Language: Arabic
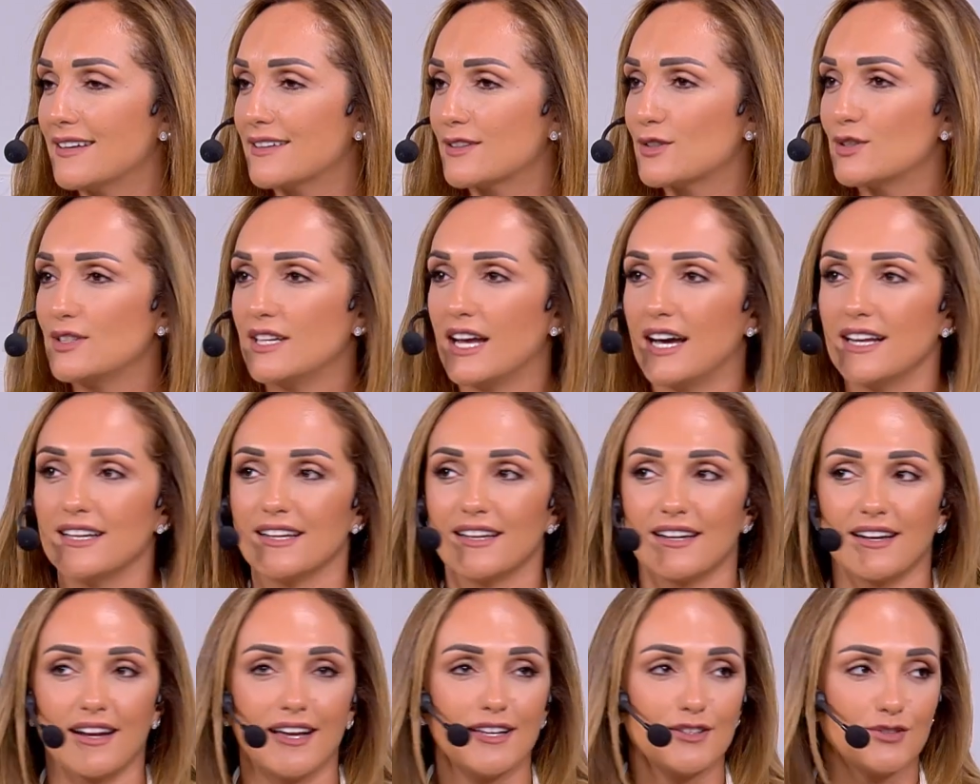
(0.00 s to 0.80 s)
كنا على
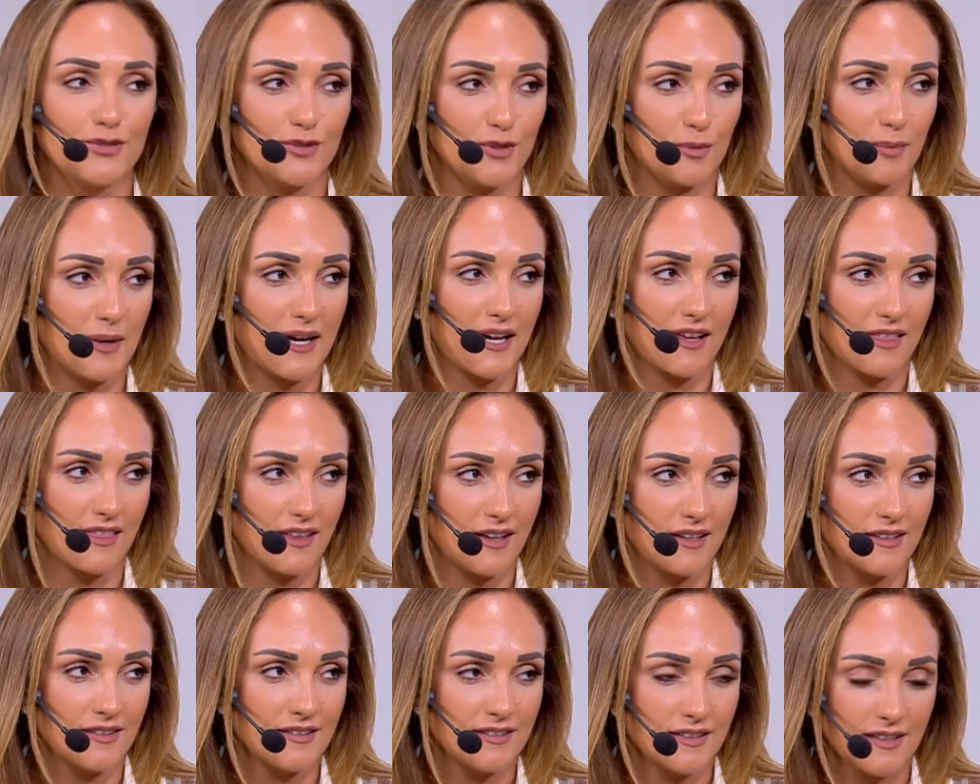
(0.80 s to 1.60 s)
الراديو باك
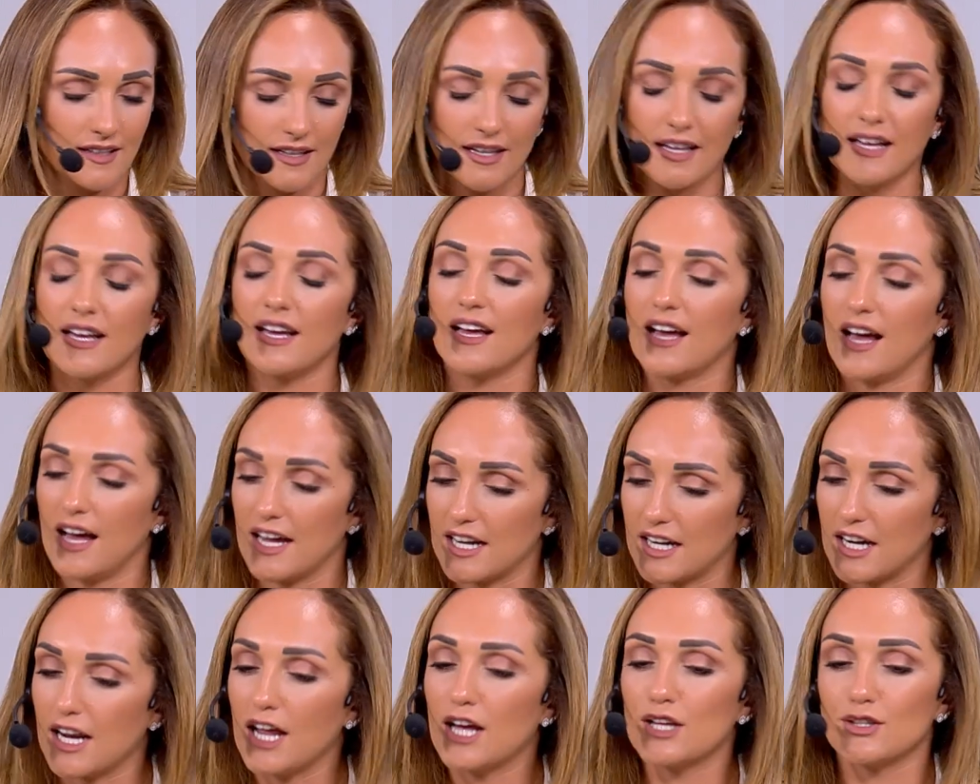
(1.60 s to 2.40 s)
ذن على الراديو كنا على
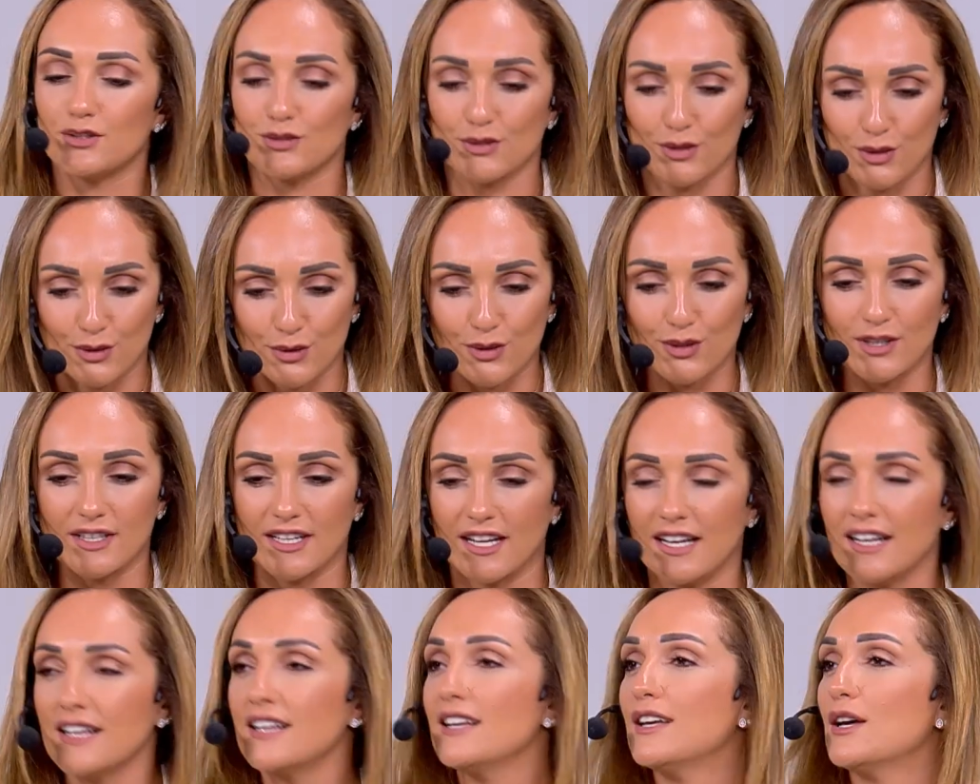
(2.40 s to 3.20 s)
آه، الراديو آه
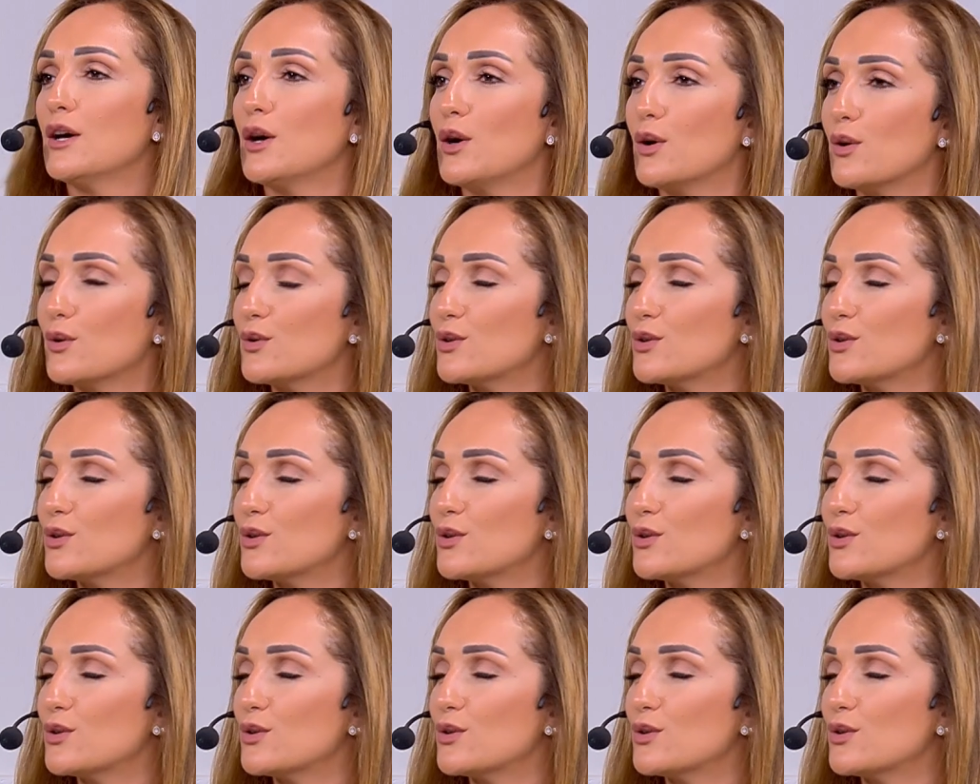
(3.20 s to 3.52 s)
كنا يس.